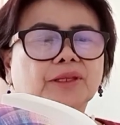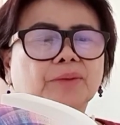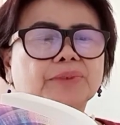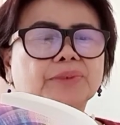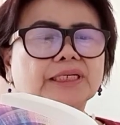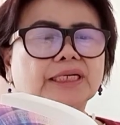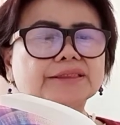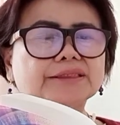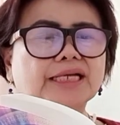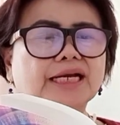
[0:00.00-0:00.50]
พื่
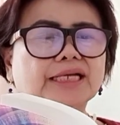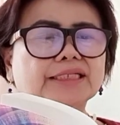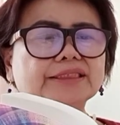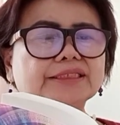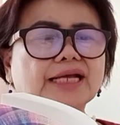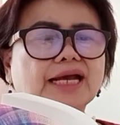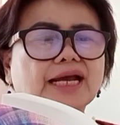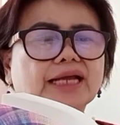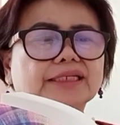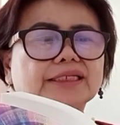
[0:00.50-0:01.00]
อใช้
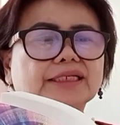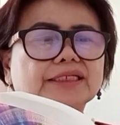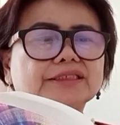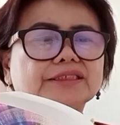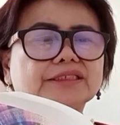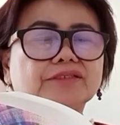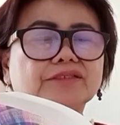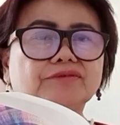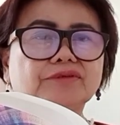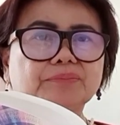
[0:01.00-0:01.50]
จ่ายใน
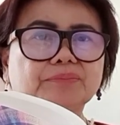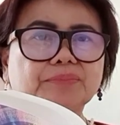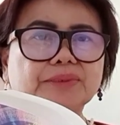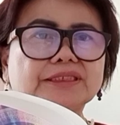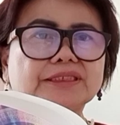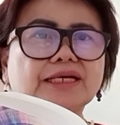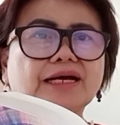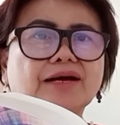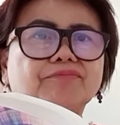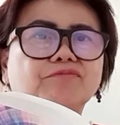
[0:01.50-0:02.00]
ชีวิตป
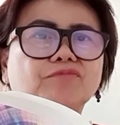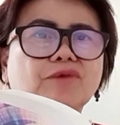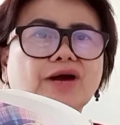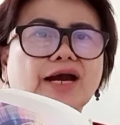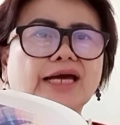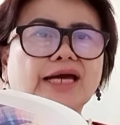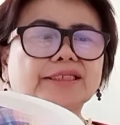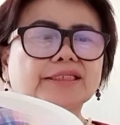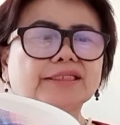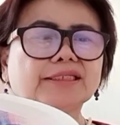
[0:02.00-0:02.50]
จำวั
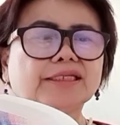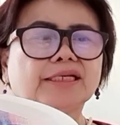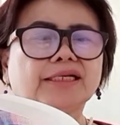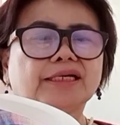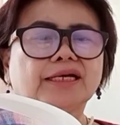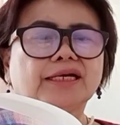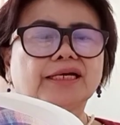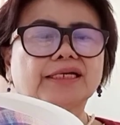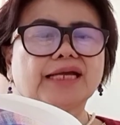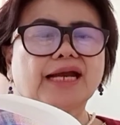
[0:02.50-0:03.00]
น
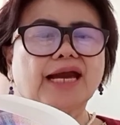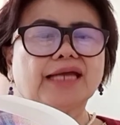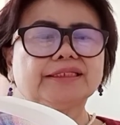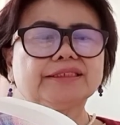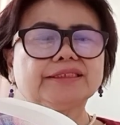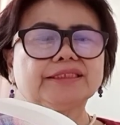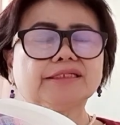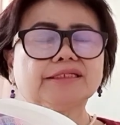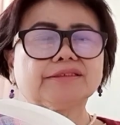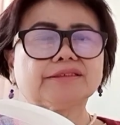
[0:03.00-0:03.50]
การ
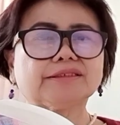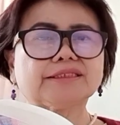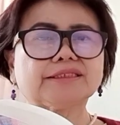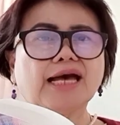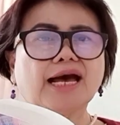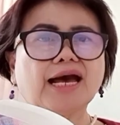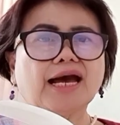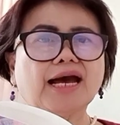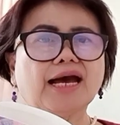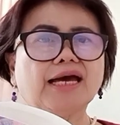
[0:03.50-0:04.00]
ศึก
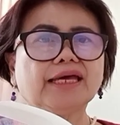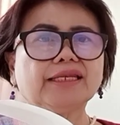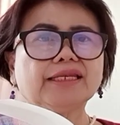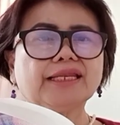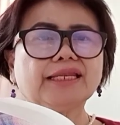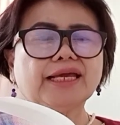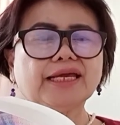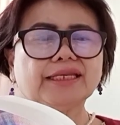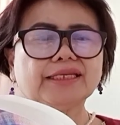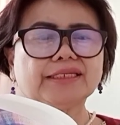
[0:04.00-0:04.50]
ษา
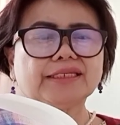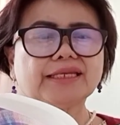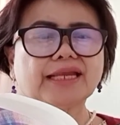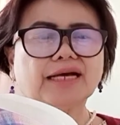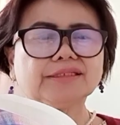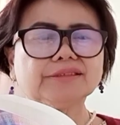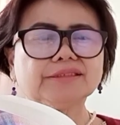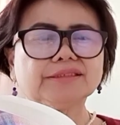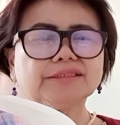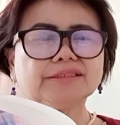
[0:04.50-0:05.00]
และหนัง
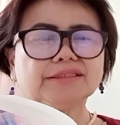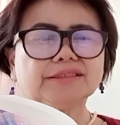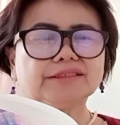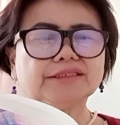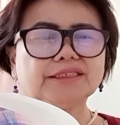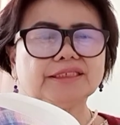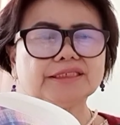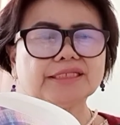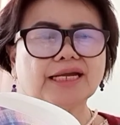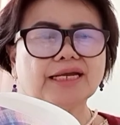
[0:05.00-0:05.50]
สือ
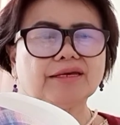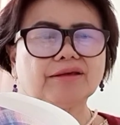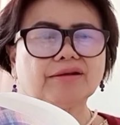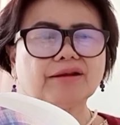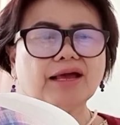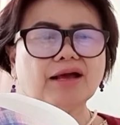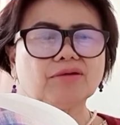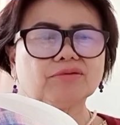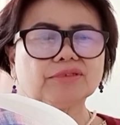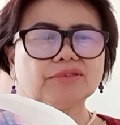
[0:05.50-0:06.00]
ที่ใช้
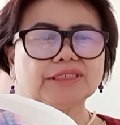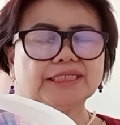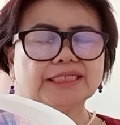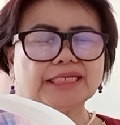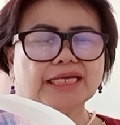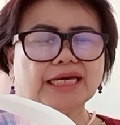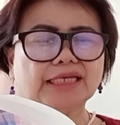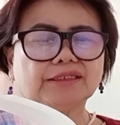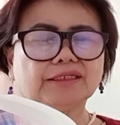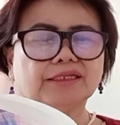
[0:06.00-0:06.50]
เล่าเรี
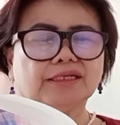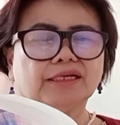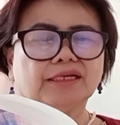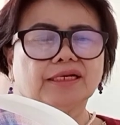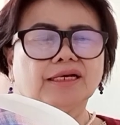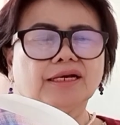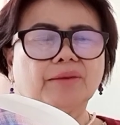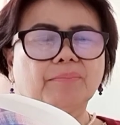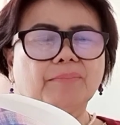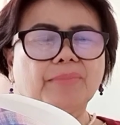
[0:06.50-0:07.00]
ยน
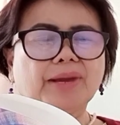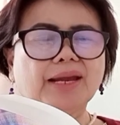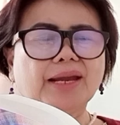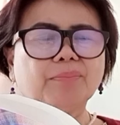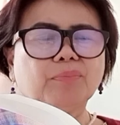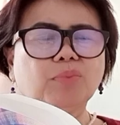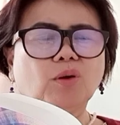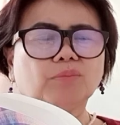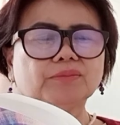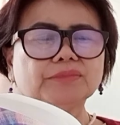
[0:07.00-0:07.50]
แม้
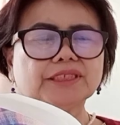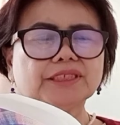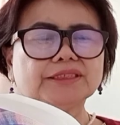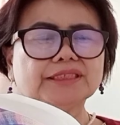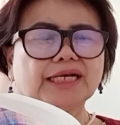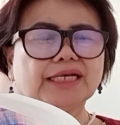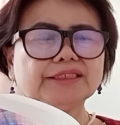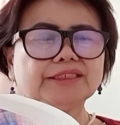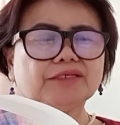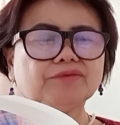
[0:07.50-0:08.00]
ผมจะ
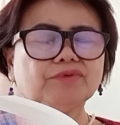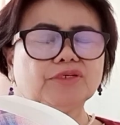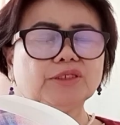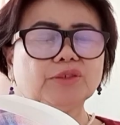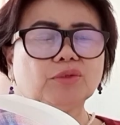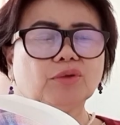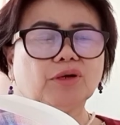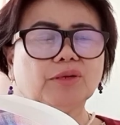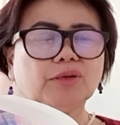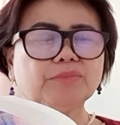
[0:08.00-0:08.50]
ใช้ชีวิต
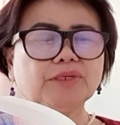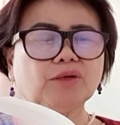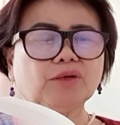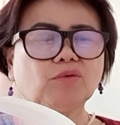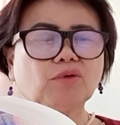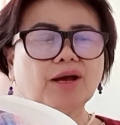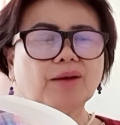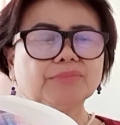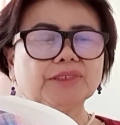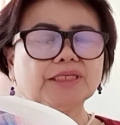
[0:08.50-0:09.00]
โดยมีค
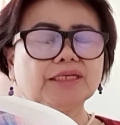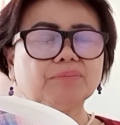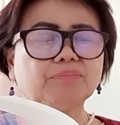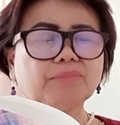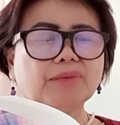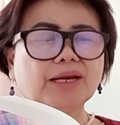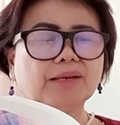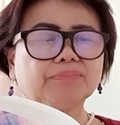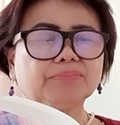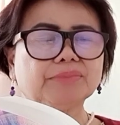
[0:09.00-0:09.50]
วามคิด
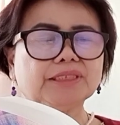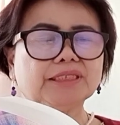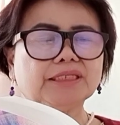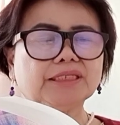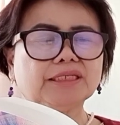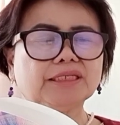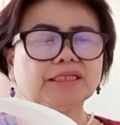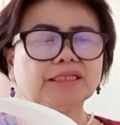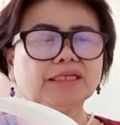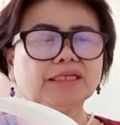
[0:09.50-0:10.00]
แบบ
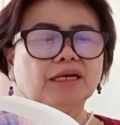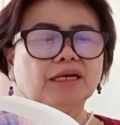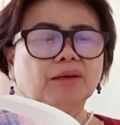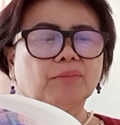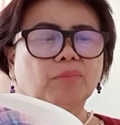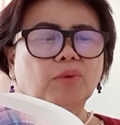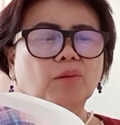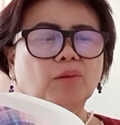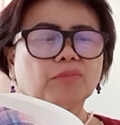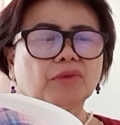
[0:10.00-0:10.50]
นี้
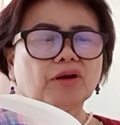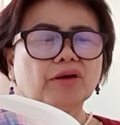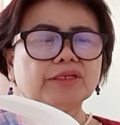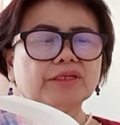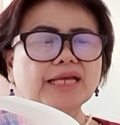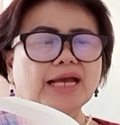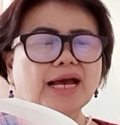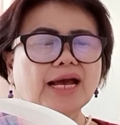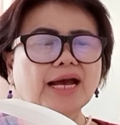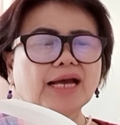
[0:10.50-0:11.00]
ผมก็
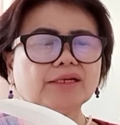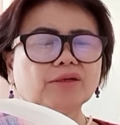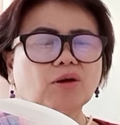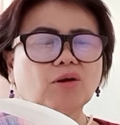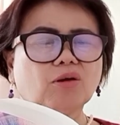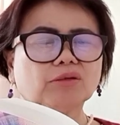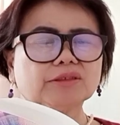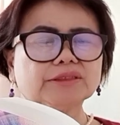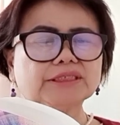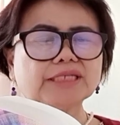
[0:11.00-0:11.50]
ย้ายอ
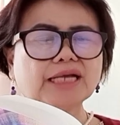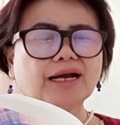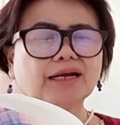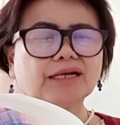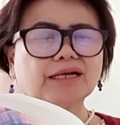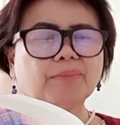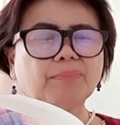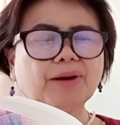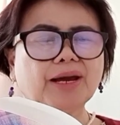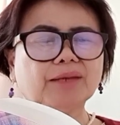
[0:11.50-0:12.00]
อกจาก
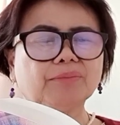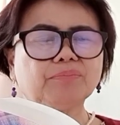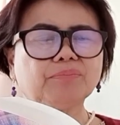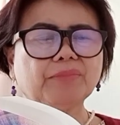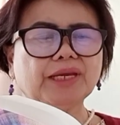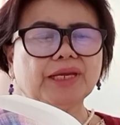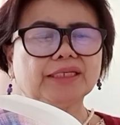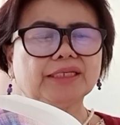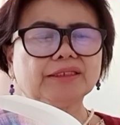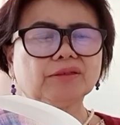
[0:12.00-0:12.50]
อพาร์ตเม
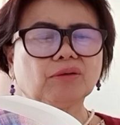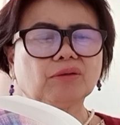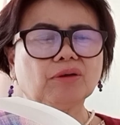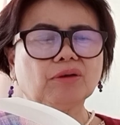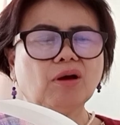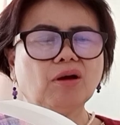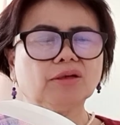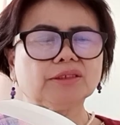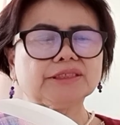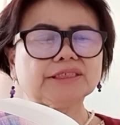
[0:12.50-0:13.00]
นต์
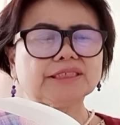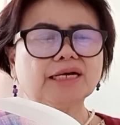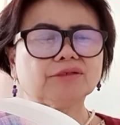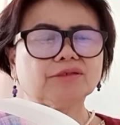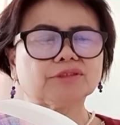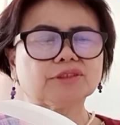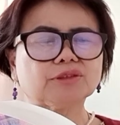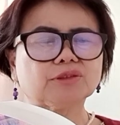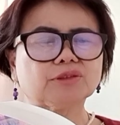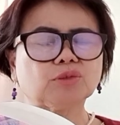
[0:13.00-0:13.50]
ห้องเช่า
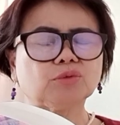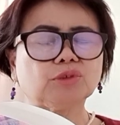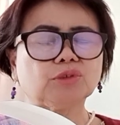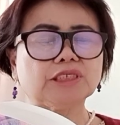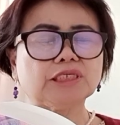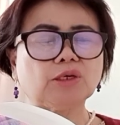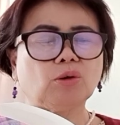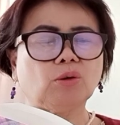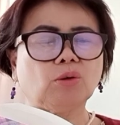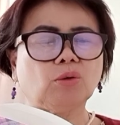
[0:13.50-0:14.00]
สตูดิ
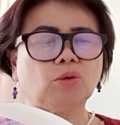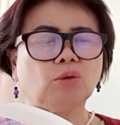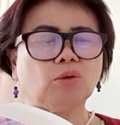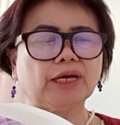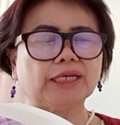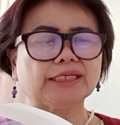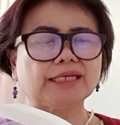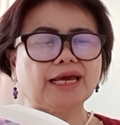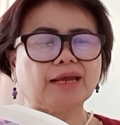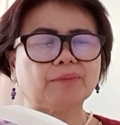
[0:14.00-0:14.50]
โอ ข
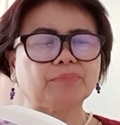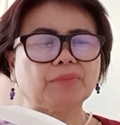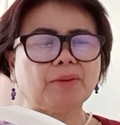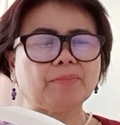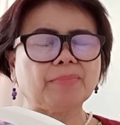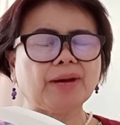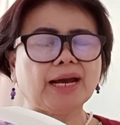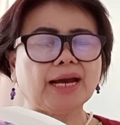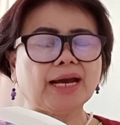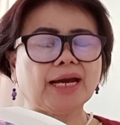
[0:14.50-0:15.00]
นาดประ
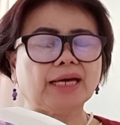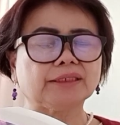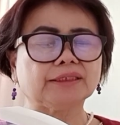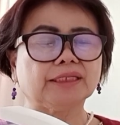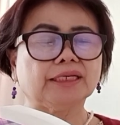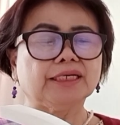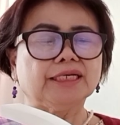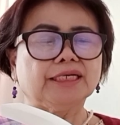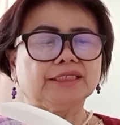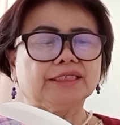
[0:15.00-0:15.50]
มาณ
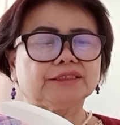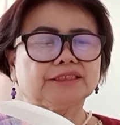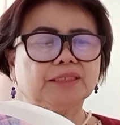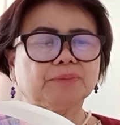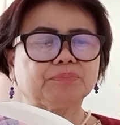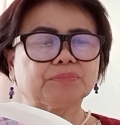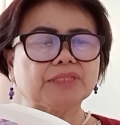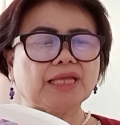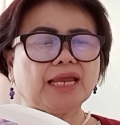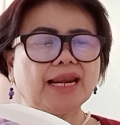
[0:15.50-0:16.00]

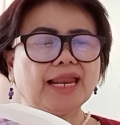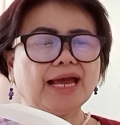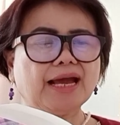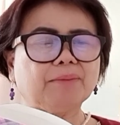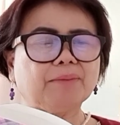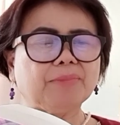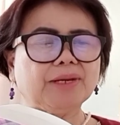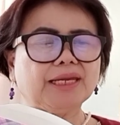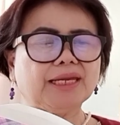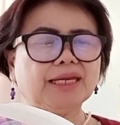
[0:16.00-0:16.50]
10 ตาราง
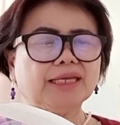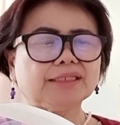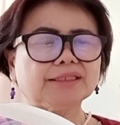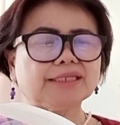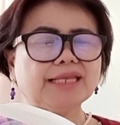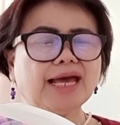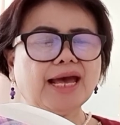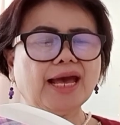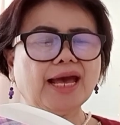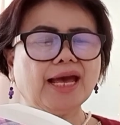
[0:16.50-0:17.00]
เมตร
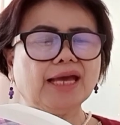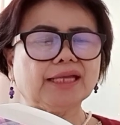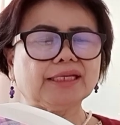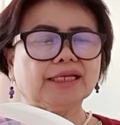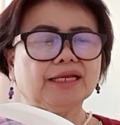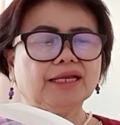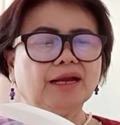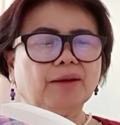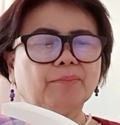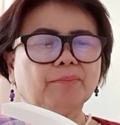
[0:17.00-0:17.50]
ได้
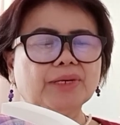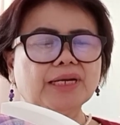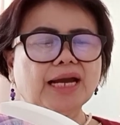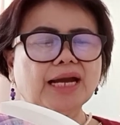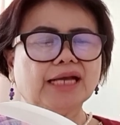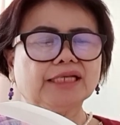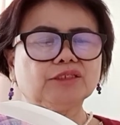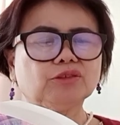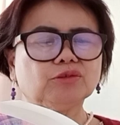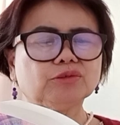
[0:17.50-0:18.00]
เมื่อ
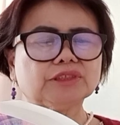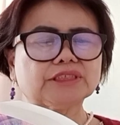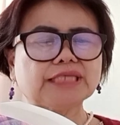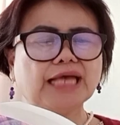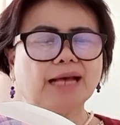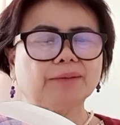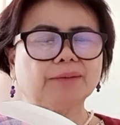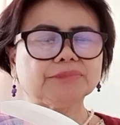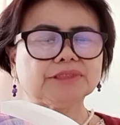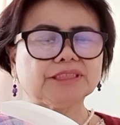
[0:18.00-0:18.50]
อายุ
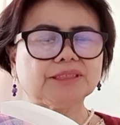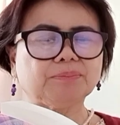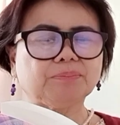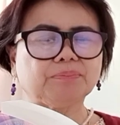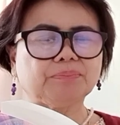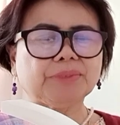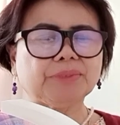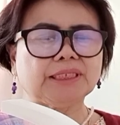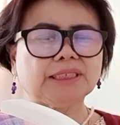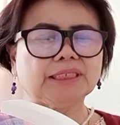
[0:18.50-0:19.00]

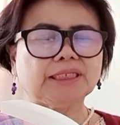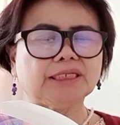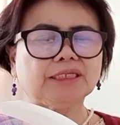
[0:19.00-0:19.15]
30 ปี